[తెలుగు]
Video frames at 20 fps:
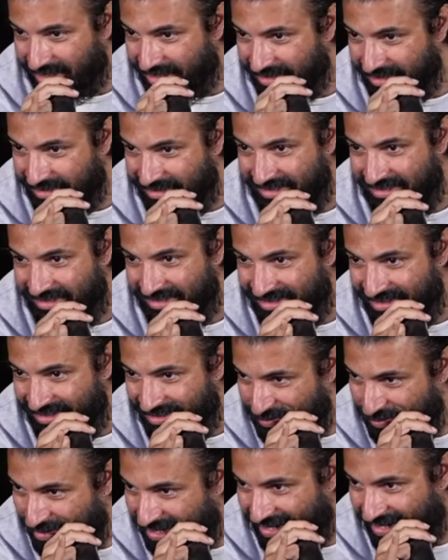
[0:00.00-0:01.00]
అక్కడ
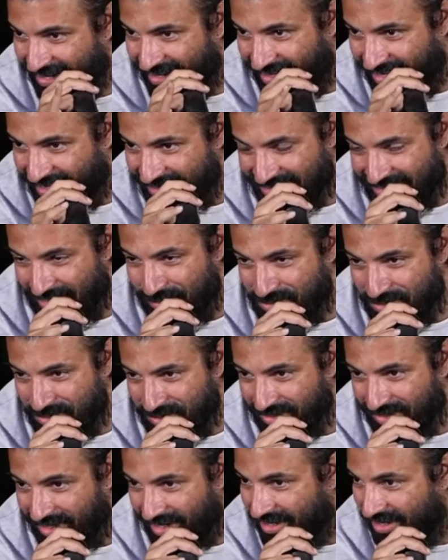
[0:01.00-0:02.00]
చూసారు వెళ్ళారా ఆ
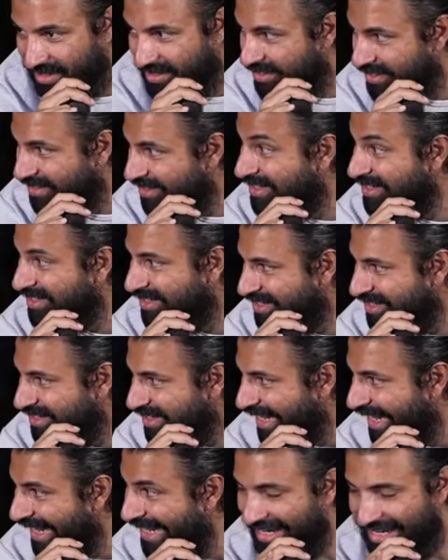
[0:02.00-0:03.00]
స్టెప్స్
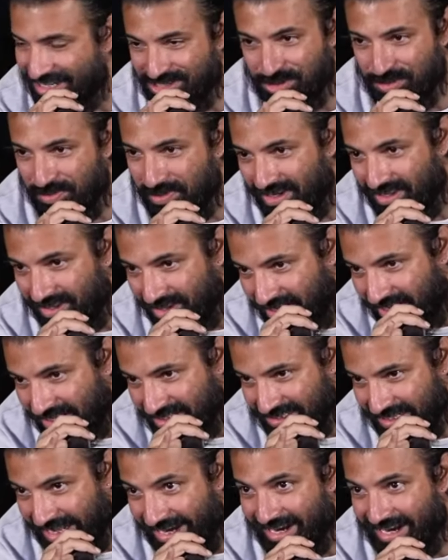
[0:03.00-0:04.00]
ఇంకా చూపిలేదా ఆ
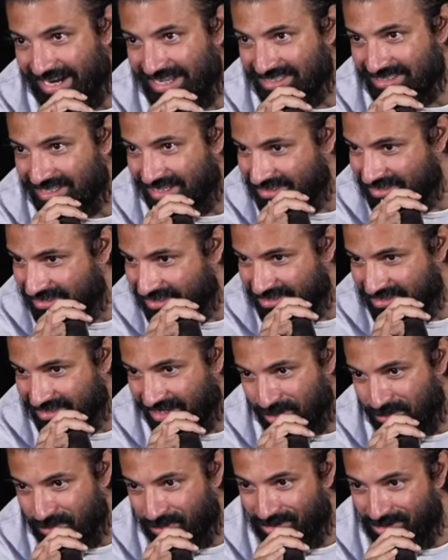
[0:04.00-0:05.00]
సన్ రైజ్ సన్సెట్
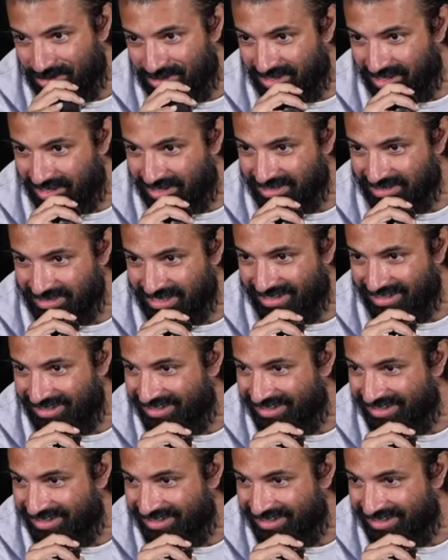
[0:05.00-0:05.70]
చాలా బాగుంటుంది అక్కడ సన్